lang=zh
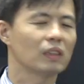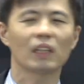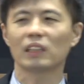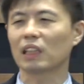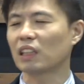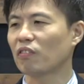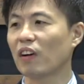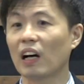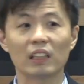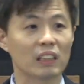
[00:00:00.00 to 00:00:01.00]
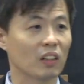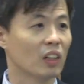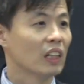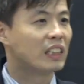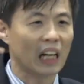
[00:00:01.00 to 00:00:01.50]
在这个地方要
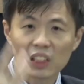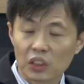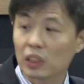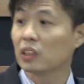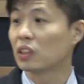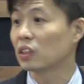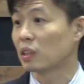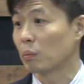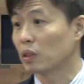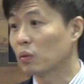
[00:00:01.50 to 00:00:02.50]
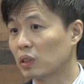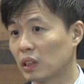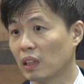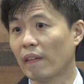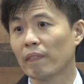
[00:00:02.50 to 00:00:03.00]
讲政治什么东西，